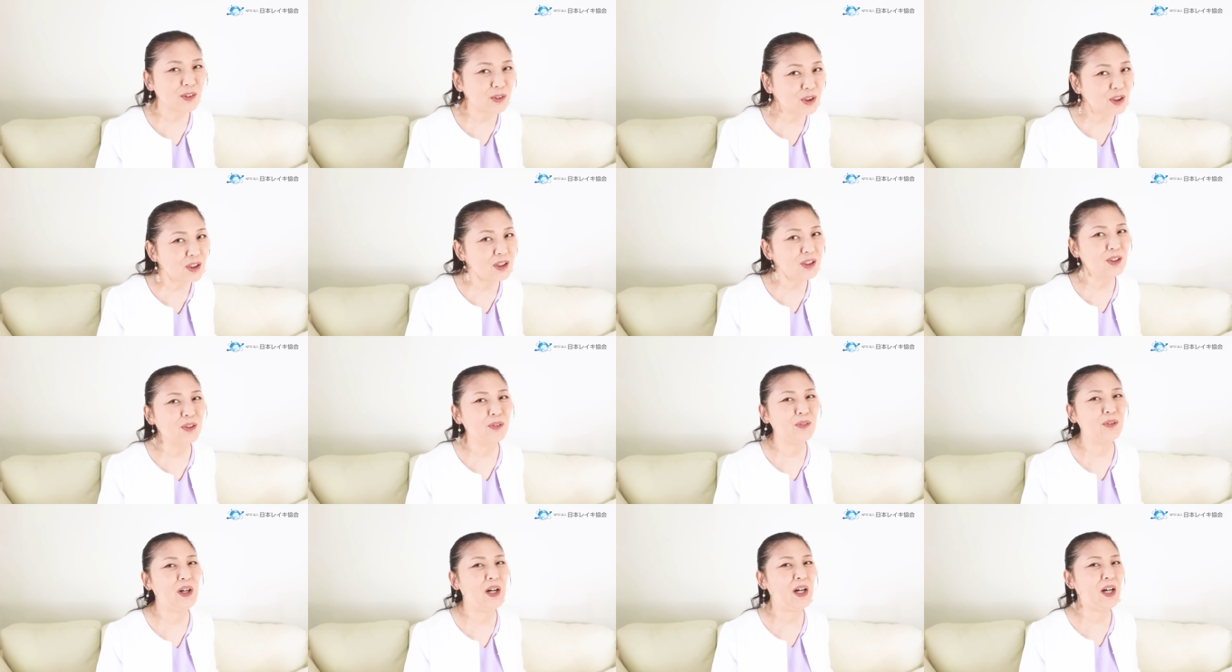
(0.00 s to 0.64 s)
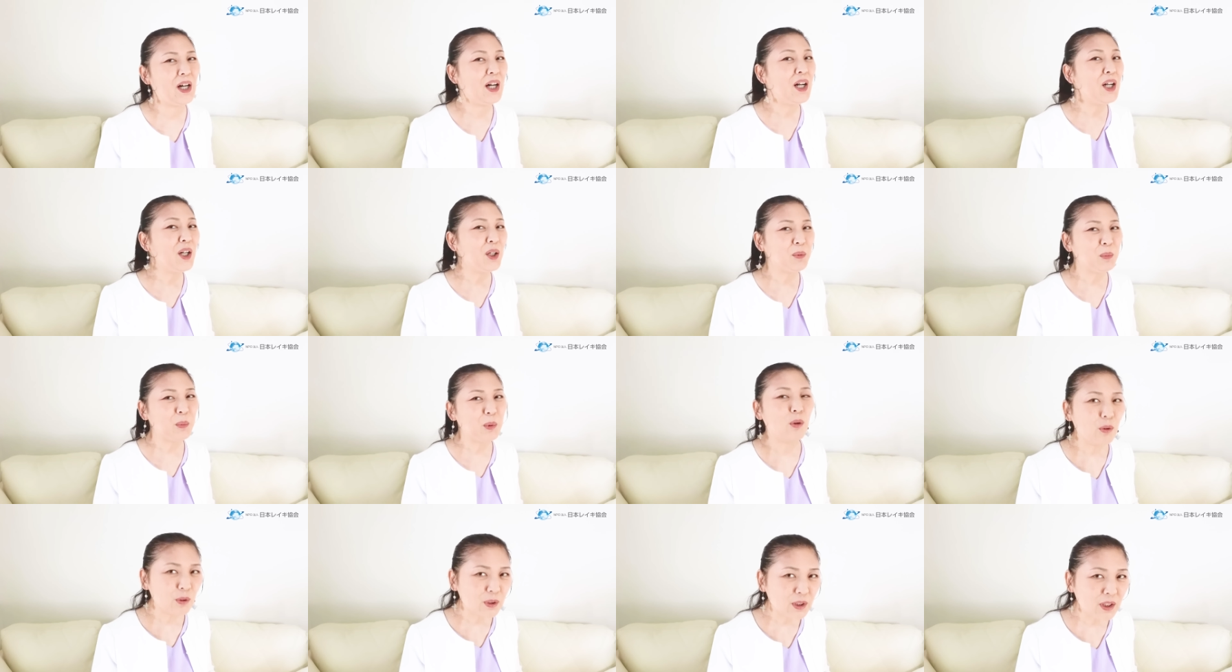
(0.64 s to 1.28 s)
楽しいのは
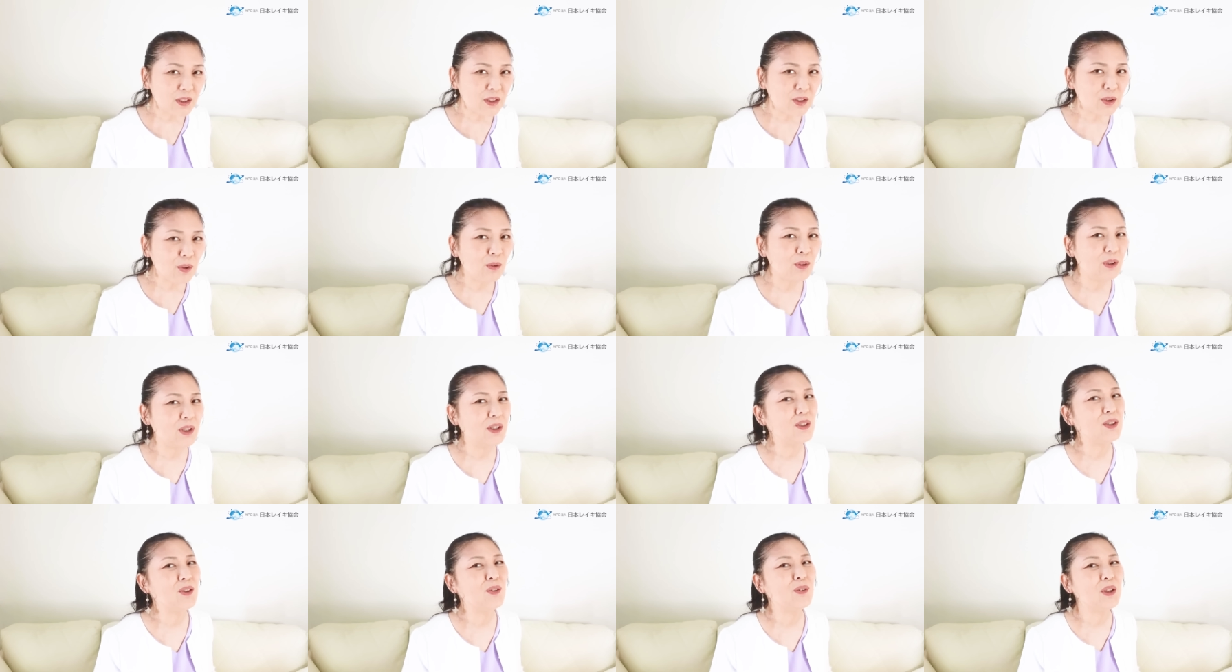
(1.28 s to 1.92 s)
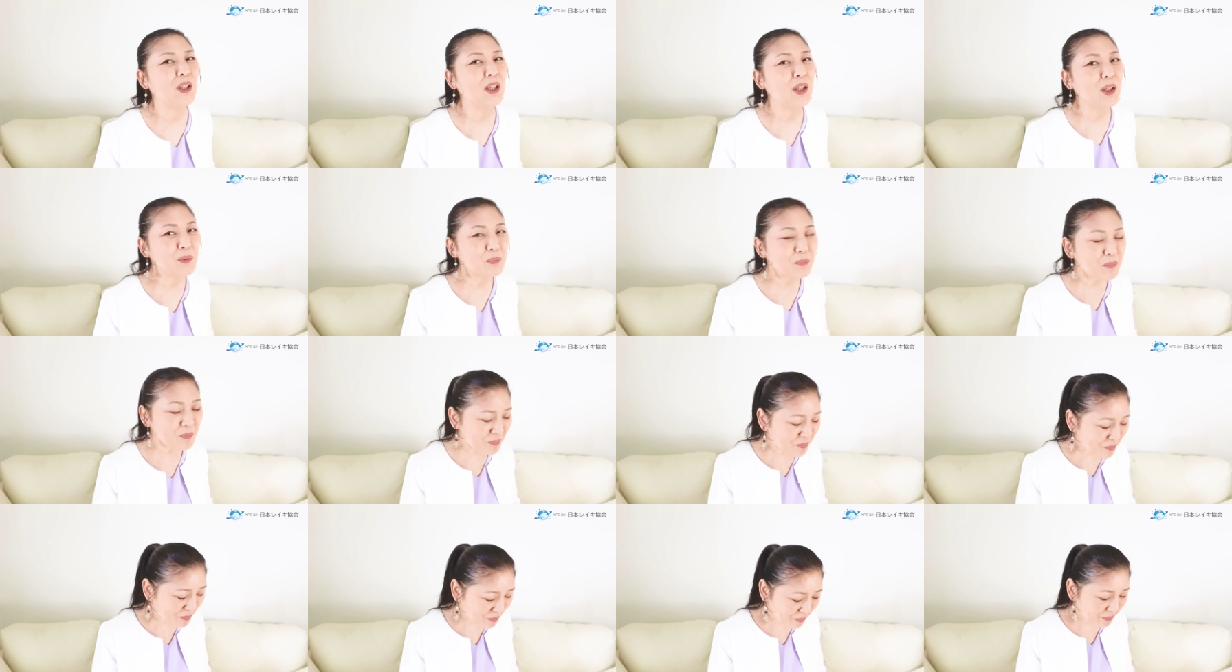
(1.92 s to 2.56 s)
当然そうですよ
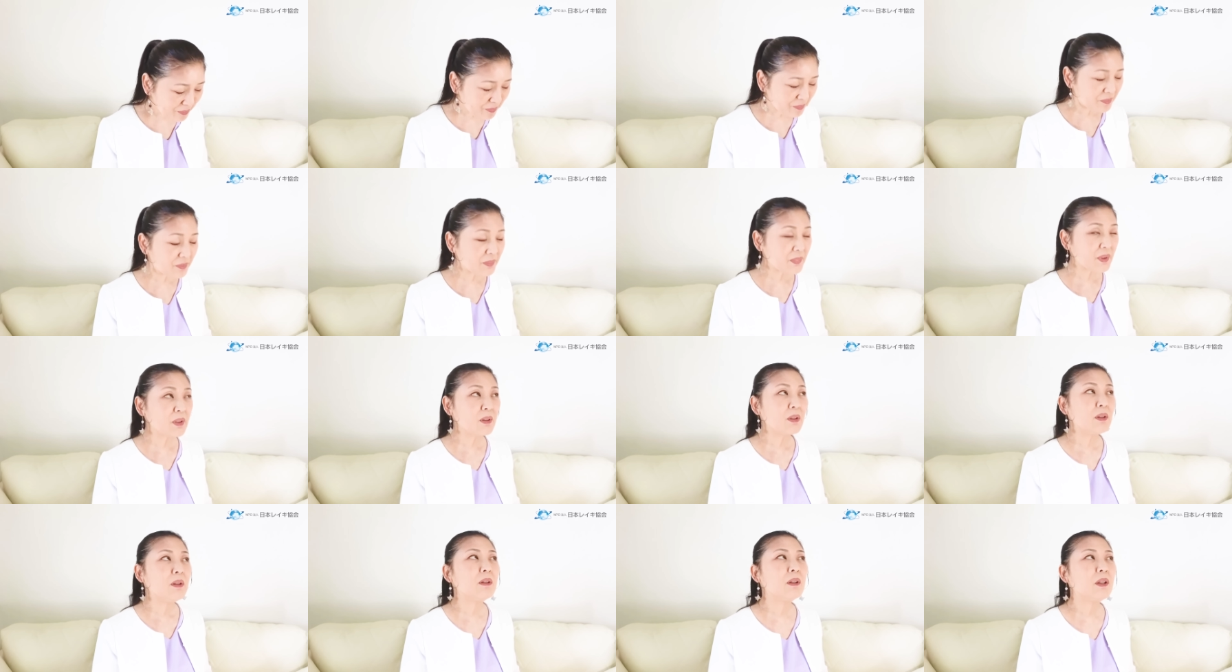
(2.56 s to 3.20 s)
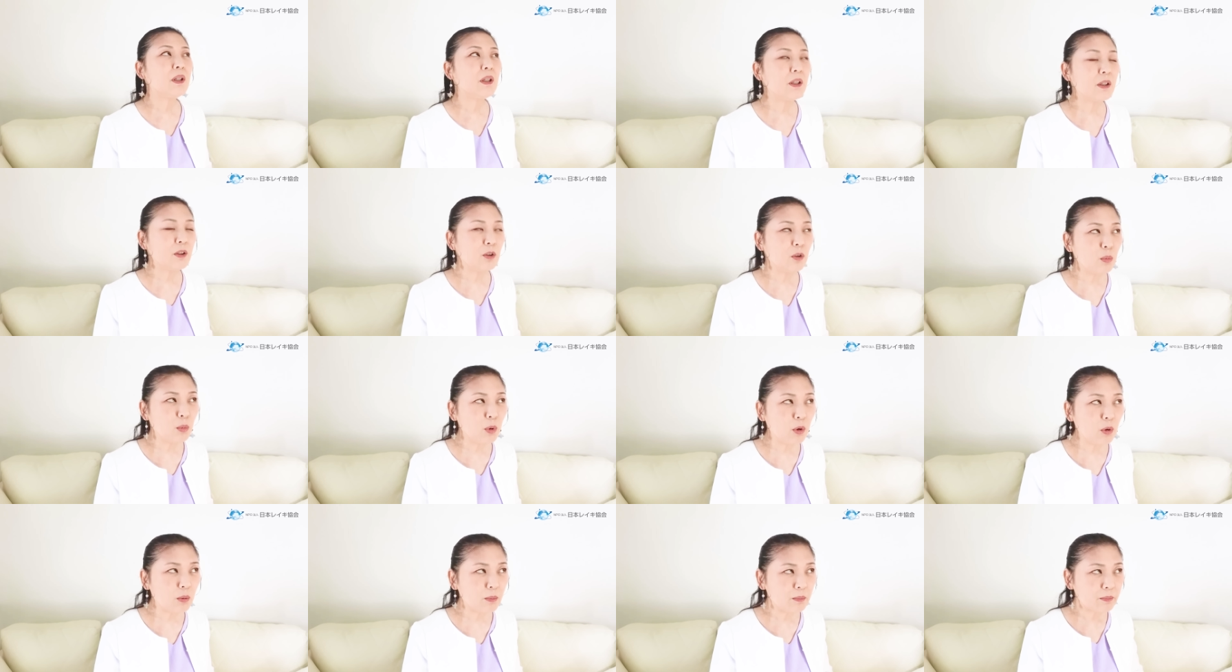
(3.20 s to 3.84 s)
ね。けれ
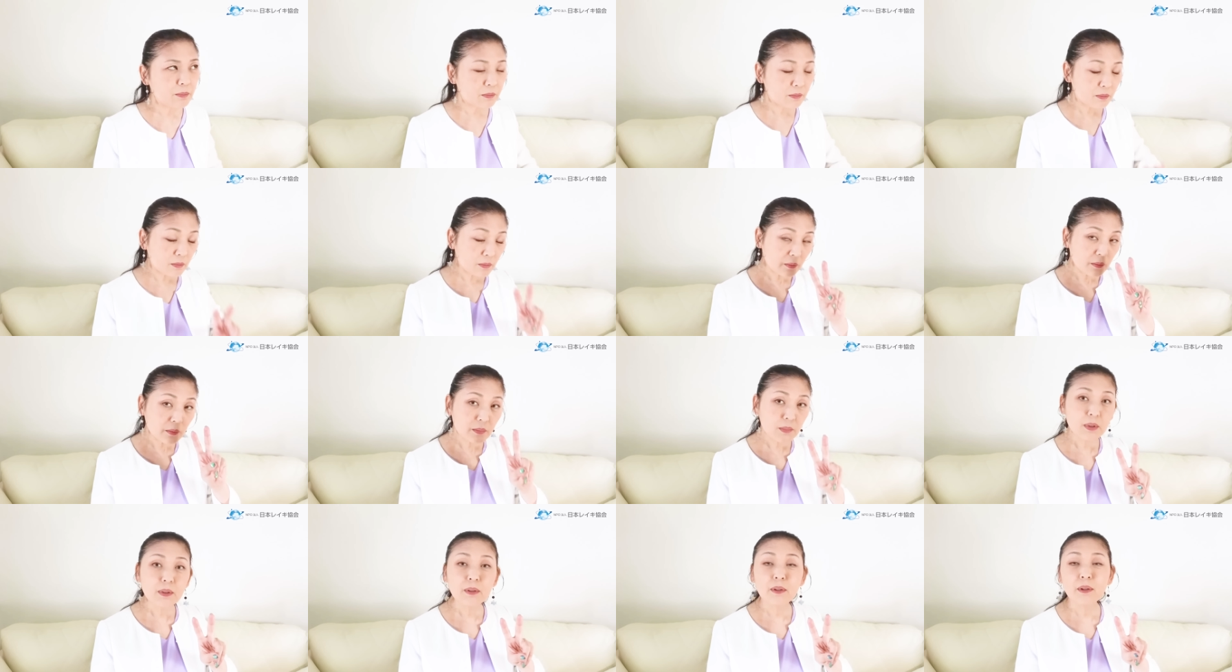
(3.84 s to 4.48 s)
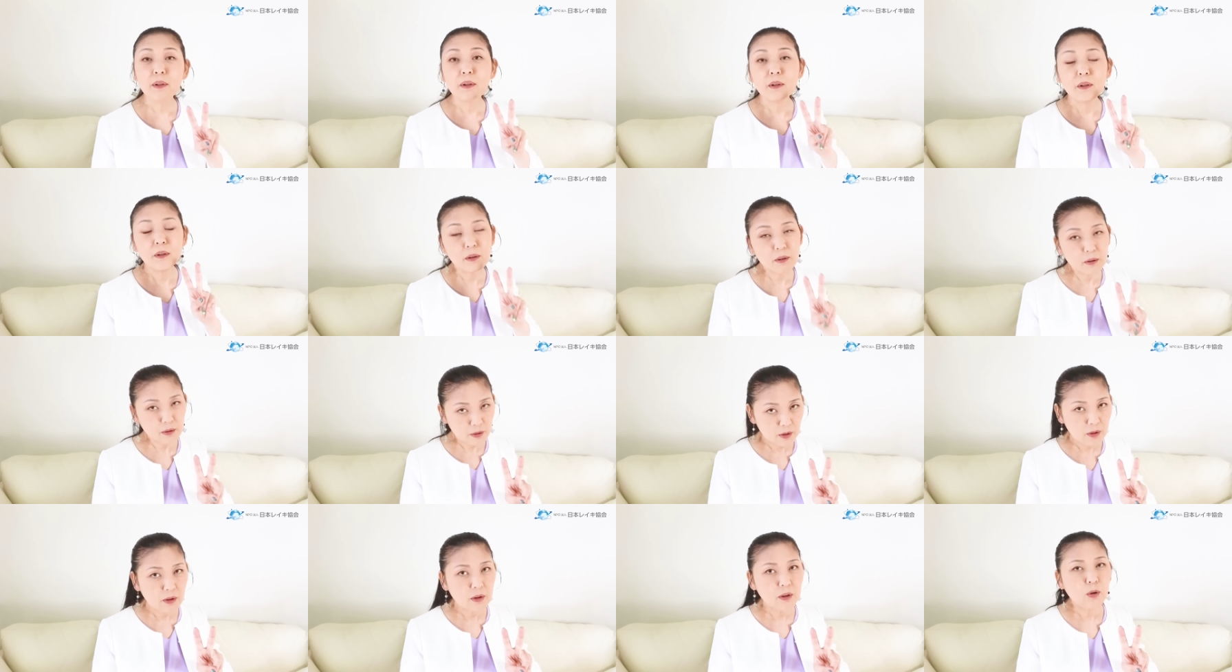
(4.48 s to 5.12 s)
ども、
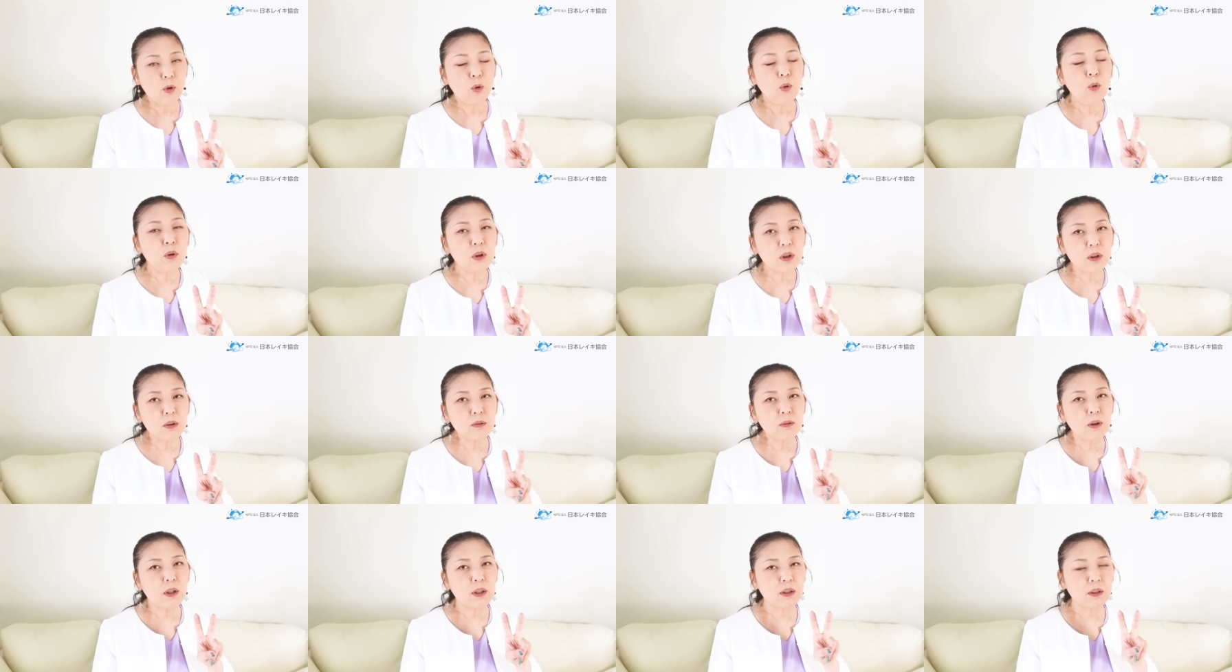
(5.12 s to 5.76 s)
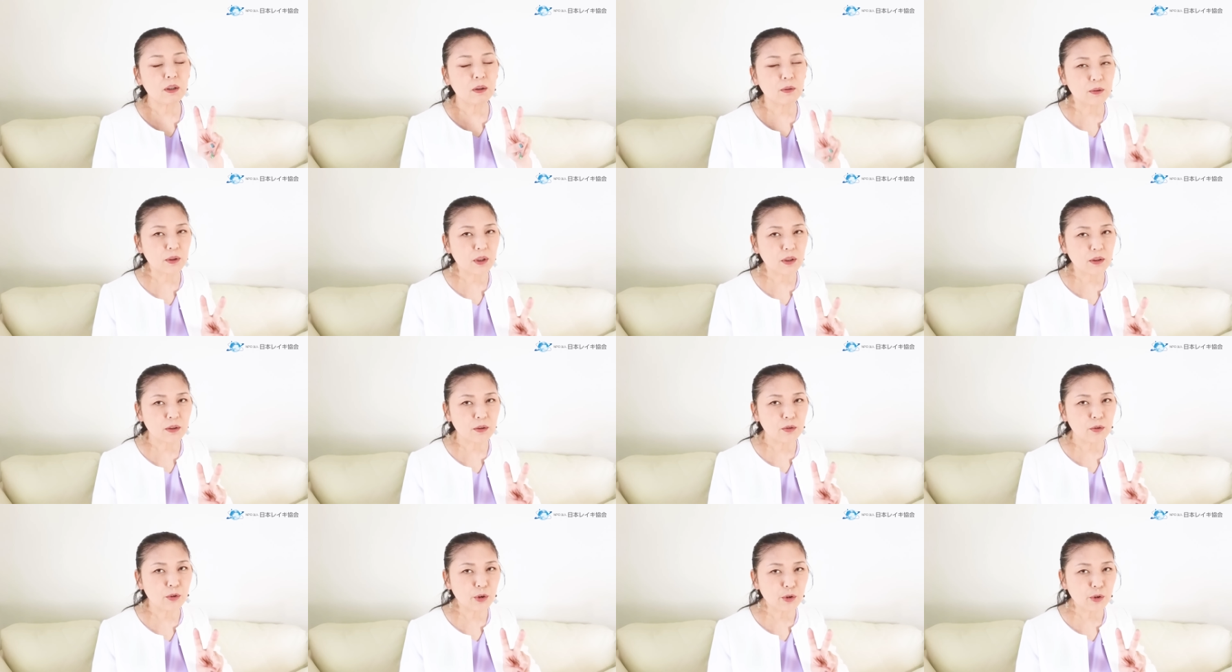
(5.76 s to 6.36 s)
大きく分けて二つ